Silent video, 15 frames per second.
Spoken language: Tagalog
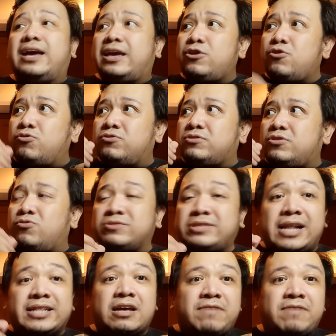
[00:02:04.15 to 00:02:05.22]
Yung, yung
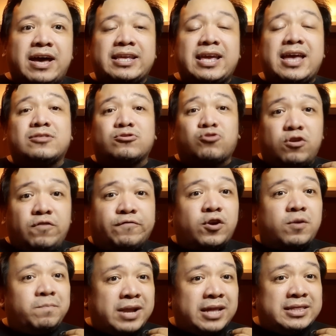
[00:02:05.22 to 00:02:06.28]
Delta variant,
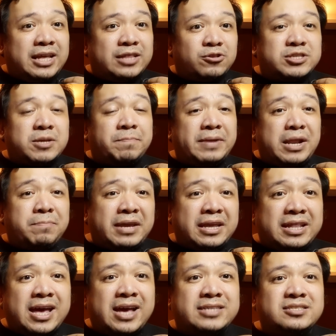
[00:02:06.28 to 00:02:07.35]
confirmed na dito sa
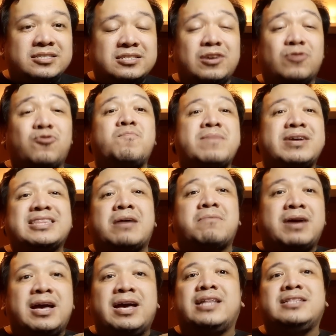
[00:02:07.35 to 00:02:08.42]
Pilipinas. Kung
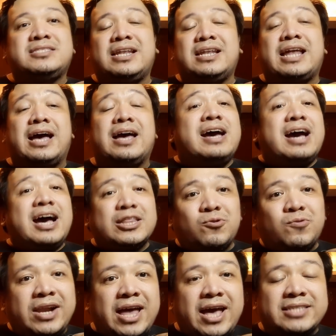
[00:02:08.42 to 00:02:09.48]
matamaan sila at
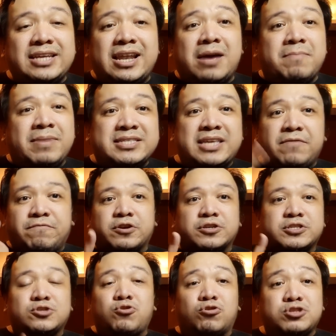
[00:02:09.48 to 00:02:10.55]
wala silang maski
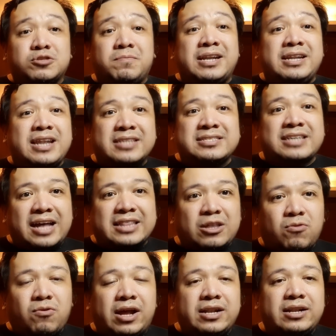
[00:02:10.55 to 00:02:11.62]
first dose man lang sa
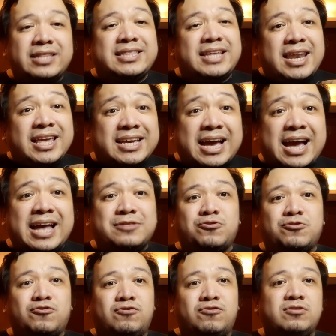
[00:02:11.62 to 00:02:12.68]
katawan, eh
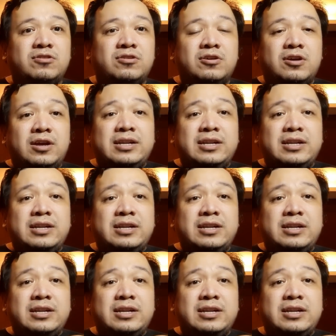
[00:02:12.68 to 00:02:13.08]
delikado.